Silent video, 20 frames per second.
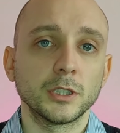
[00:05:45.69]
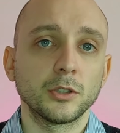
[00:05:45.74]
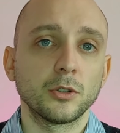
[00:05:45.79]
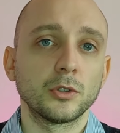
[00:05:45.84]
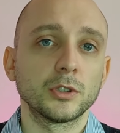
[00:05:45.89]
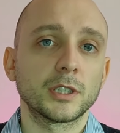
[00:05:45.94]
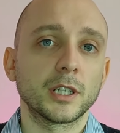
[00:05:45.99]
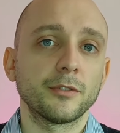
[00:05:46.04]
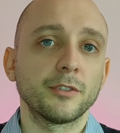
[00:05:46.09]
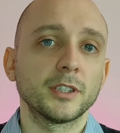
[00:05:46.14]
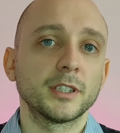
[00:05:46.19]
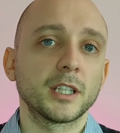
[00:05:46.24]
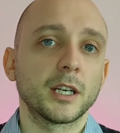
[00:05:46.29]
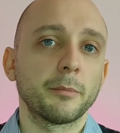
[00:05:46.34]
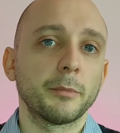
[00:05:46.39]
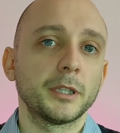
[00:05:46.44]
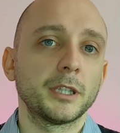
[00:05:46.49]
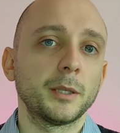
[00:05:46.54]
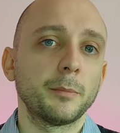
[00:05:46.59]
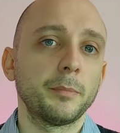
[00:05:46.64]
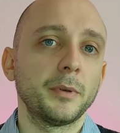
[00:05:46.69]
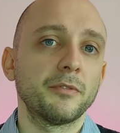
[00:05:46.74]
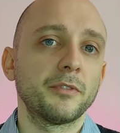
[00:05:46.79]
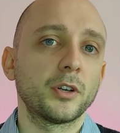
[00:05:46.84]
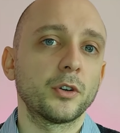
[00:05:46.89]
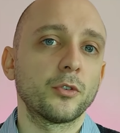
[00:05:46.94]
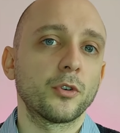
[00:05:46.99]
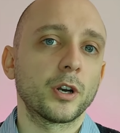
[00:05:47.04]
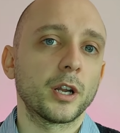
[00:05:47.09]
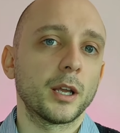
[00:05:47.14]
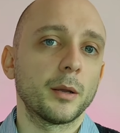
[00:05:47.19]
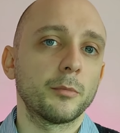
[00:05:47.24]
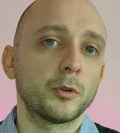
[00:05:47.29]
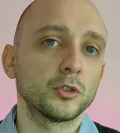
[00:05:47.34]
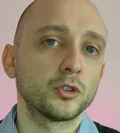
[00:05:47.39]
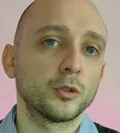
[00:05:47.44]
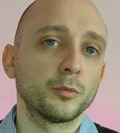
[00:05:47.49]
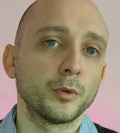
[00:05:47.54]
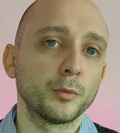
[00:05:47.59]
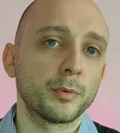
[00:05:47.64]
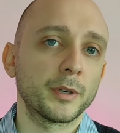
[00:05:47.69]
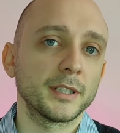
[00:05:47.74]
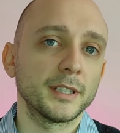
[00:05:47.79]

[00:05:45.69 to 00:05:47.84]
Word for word: Inoltre vendere BTP valore è molto più